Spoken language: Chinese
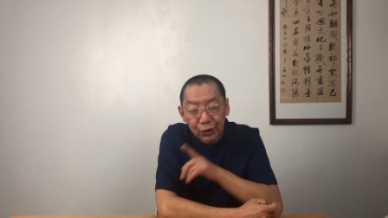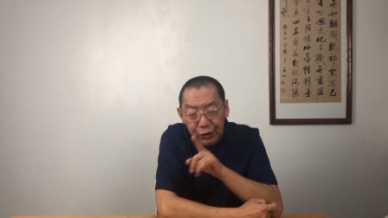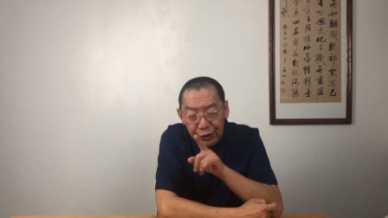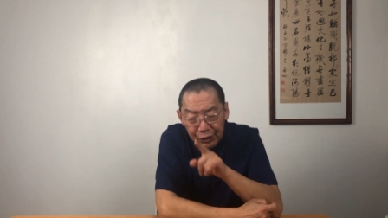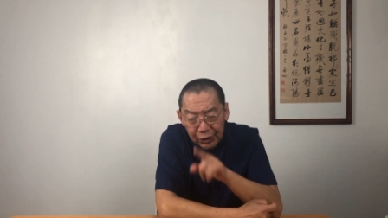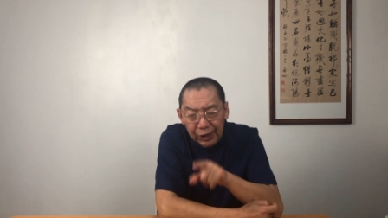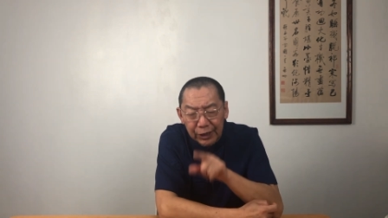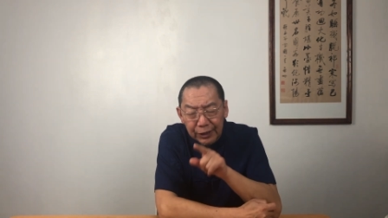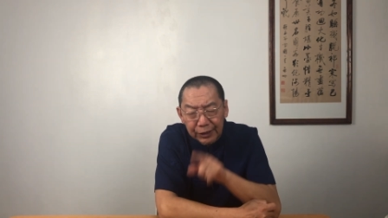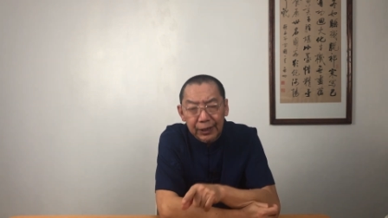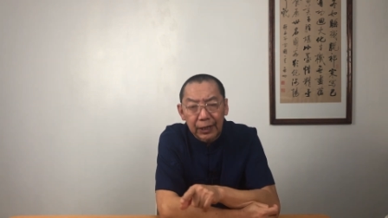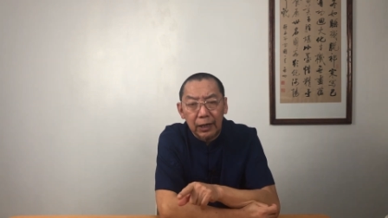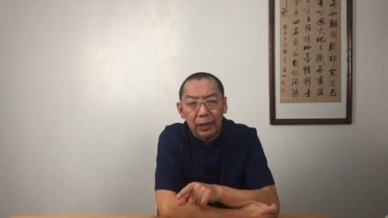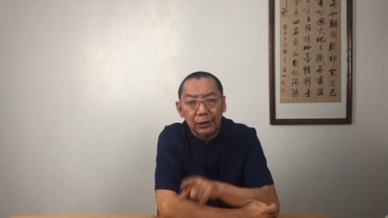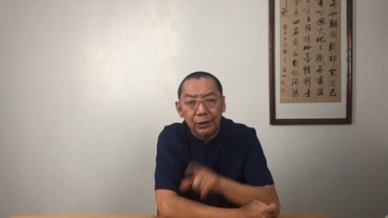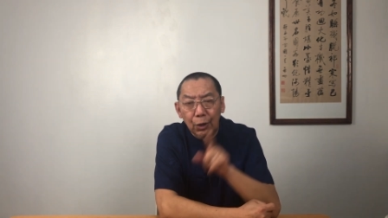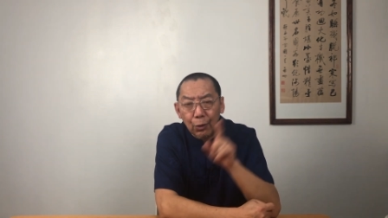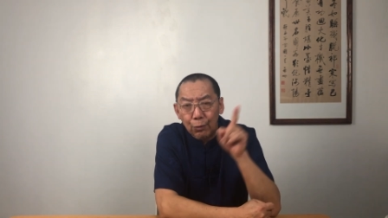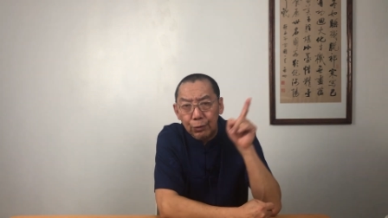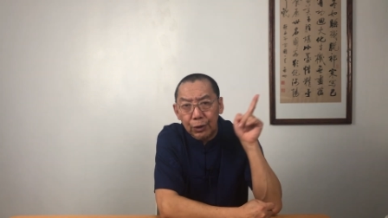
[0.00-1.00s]
这些个
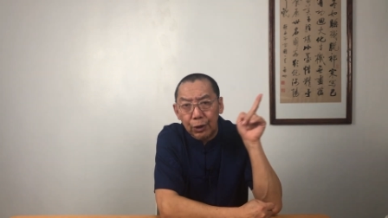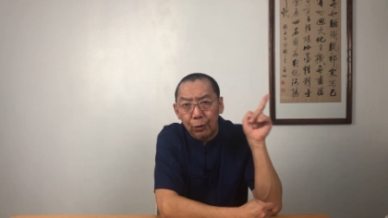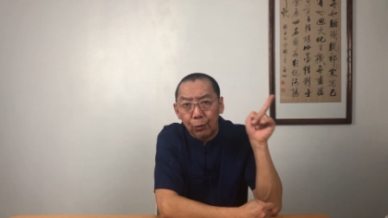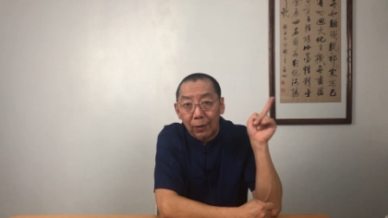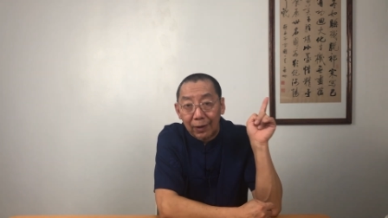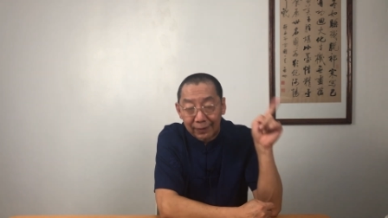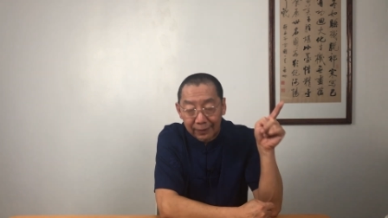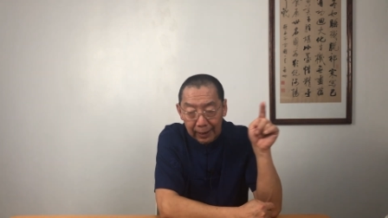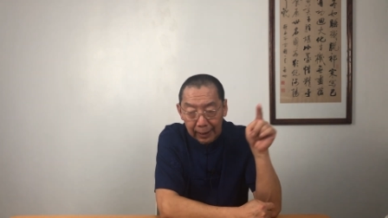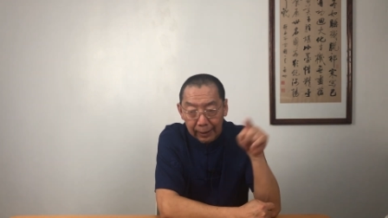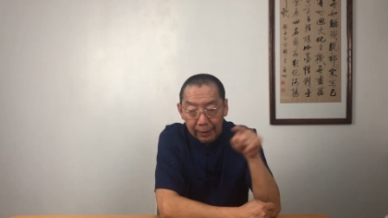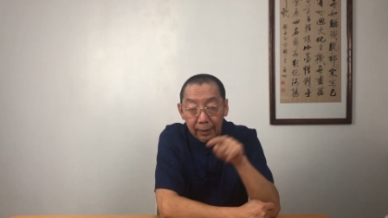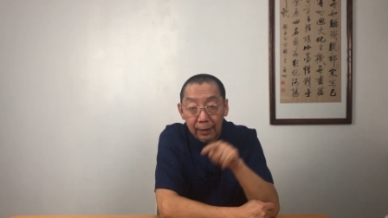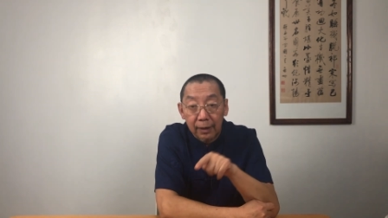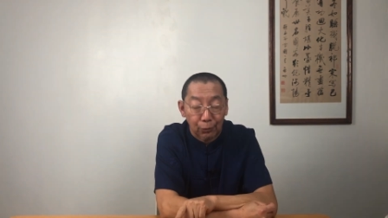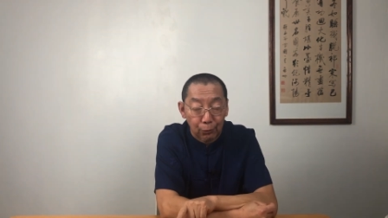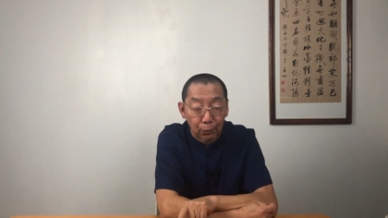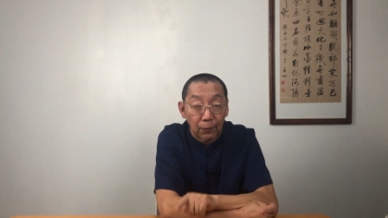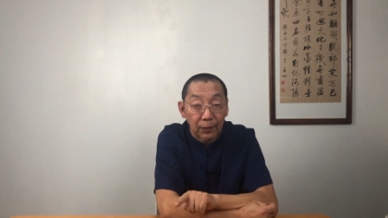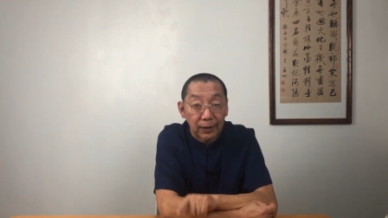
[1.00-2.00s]
都是我在
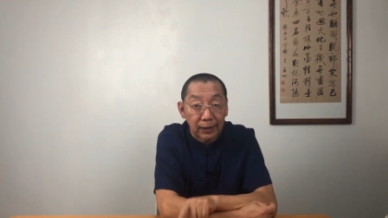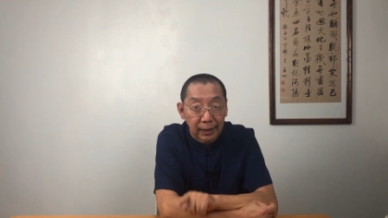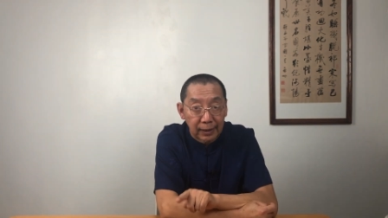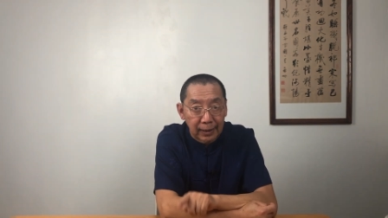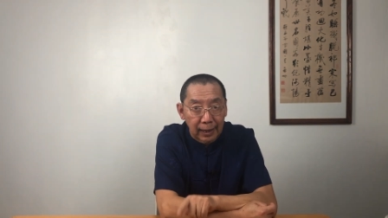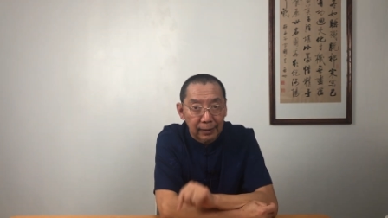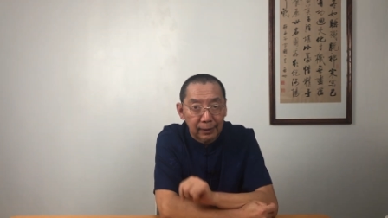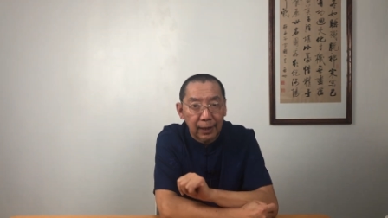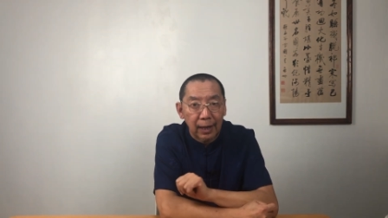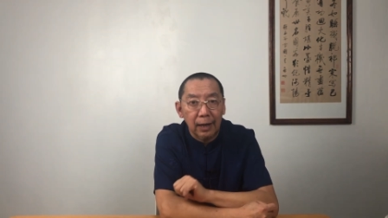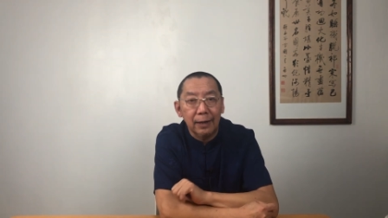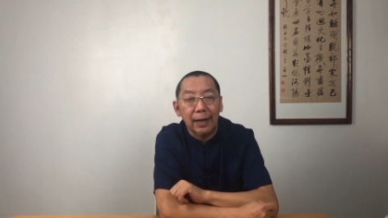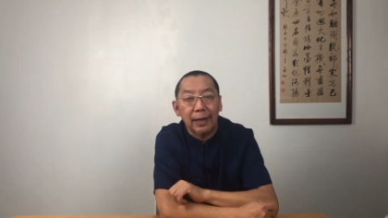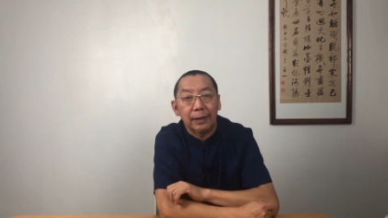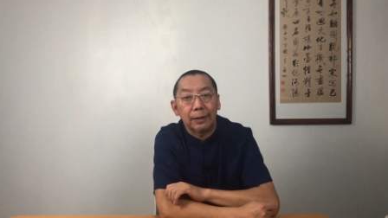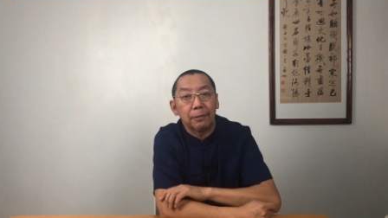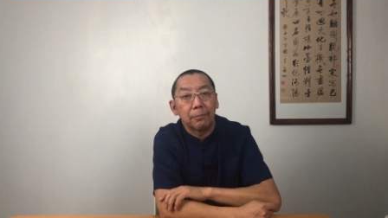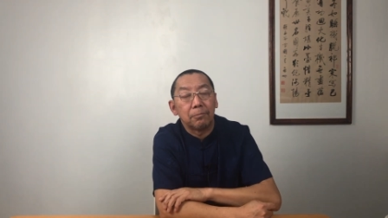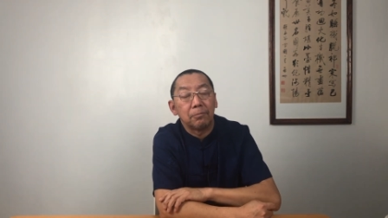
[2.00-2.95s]
所谓地台听来的